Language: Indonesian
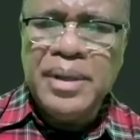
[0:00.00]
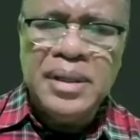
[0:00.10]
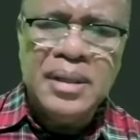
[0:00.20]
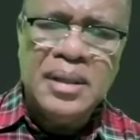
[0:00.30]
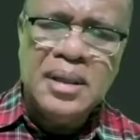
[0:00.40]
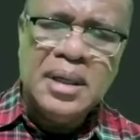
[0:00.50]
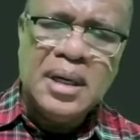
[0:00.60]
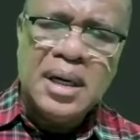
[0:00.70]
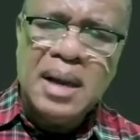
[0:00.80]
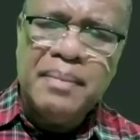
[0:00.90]
Mi,
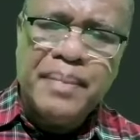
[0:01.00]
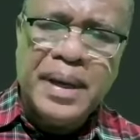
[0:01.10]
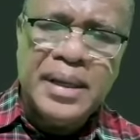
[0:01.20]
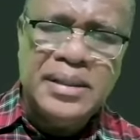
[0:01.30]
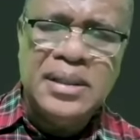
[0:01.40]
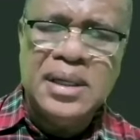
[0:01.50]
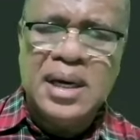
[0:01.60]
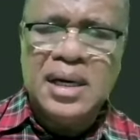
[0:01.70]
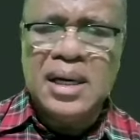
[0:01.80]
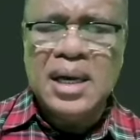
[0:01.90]
kenapa
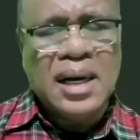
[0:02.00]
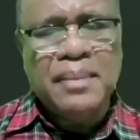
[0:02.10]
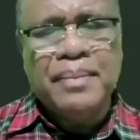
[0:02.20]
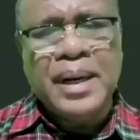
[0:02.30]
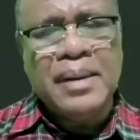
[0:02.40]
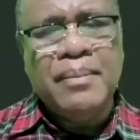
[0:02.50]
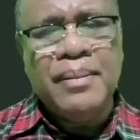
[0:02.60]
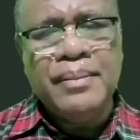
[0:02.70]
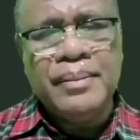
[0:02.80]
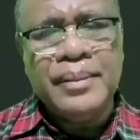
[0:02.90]
izinkan kakak
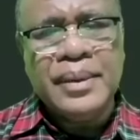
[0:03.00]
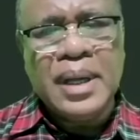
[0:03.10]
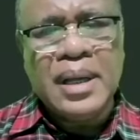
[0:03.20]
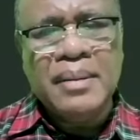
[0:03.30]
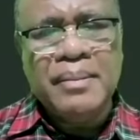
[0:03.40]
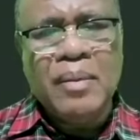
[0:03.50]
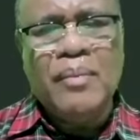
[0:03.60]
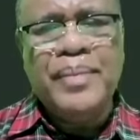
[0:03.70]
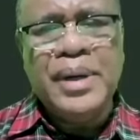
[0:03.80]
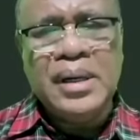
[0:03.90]
pakai
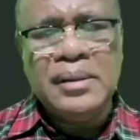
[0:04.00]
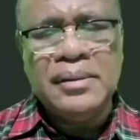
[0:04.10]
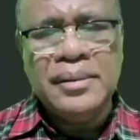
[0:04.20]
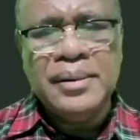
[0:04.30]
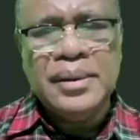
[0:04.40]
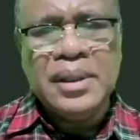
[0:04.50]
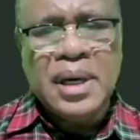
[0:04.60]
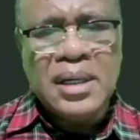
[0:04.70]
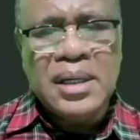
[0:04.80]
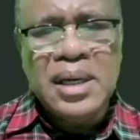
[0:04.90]
mobil?
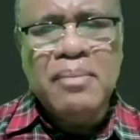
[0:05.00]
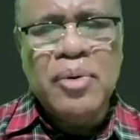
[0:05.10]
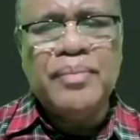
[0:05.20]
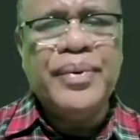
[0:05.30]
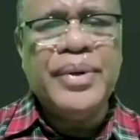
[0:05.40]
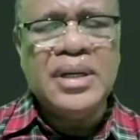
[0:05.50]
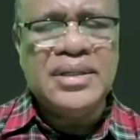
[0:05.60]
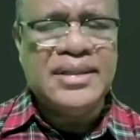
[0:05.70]
Kan dia belum punya